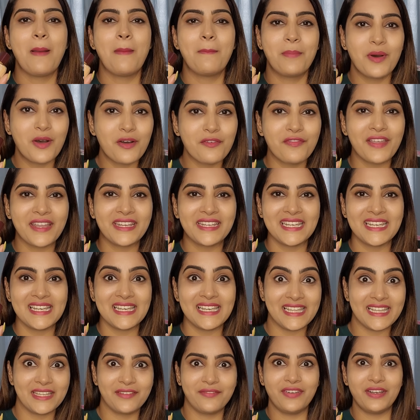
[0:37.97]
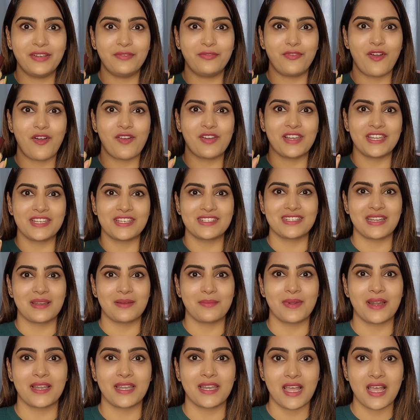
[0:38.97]
పర్ఫెక్ట్ ఇన్ లిక్విడ్ ఫౌండేషన్
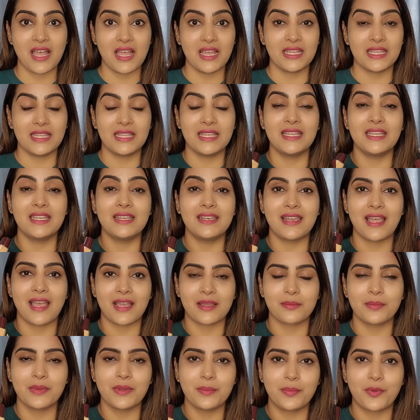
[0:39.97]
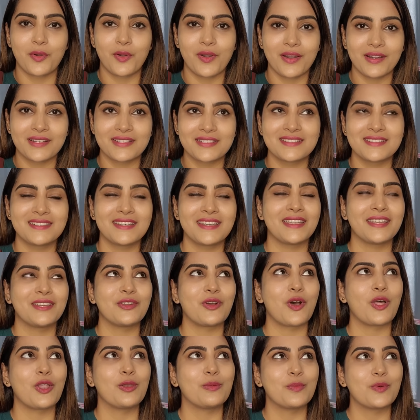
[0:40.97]
అనమాట ఈ లాక్మీ ప్రొడక్ట్స్ నేను
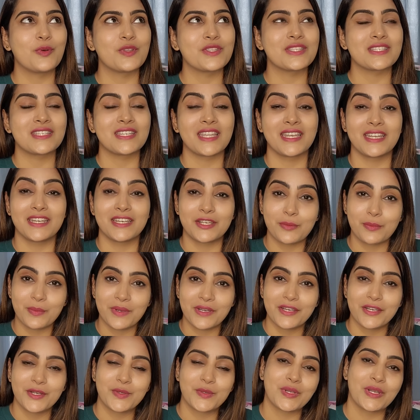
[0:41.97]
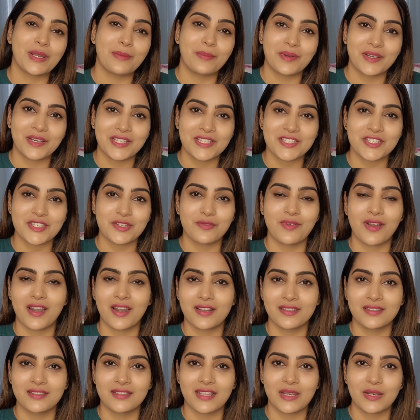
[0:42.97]
ఆల్మోస్ట్ నేను ఇంటర్మీడియట్ ఉన్నప్పటి నుంచి
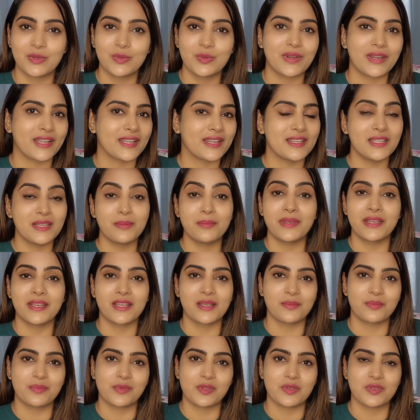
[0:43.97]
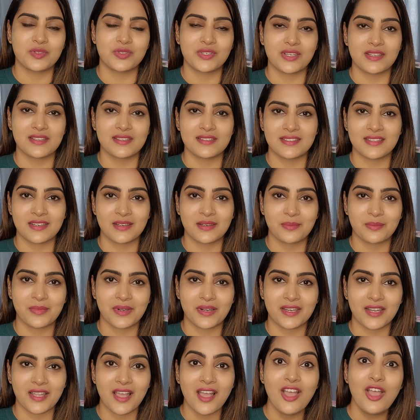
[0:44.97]
వాడుతున్నాను రెగ్యులర్ మేకప్ యూజ్ చేస్తాను
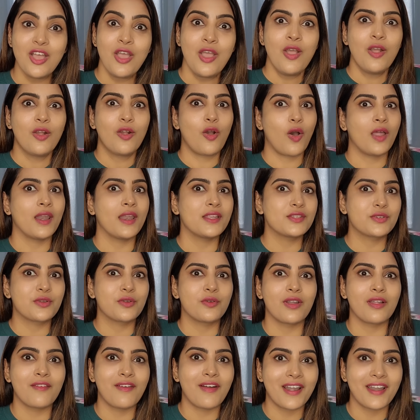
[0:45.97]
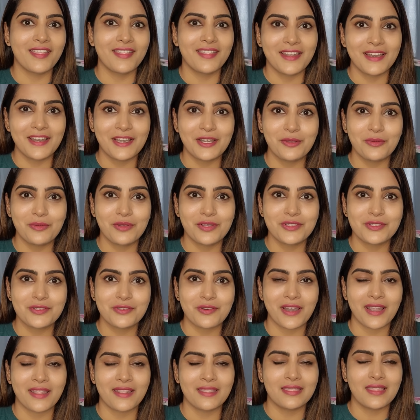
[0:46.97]
అనమాట కాలేజ్ కూడా వాడేదానంటే
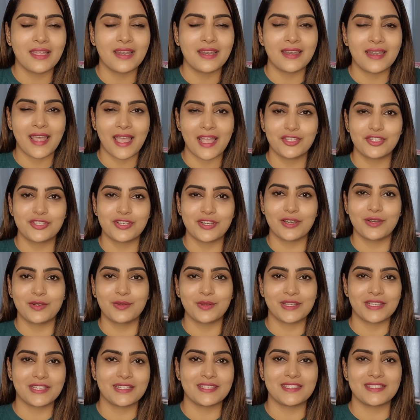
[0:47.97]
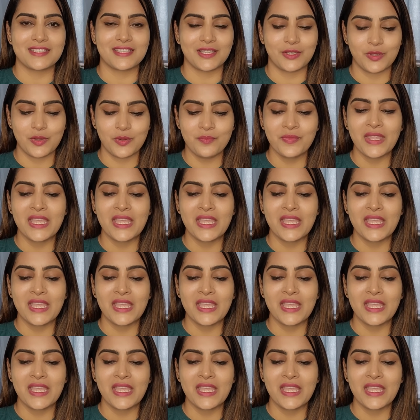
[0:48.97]
ఊహించుకుని ఎంత న్యాచురల్ లుక్ ఇస్తుందో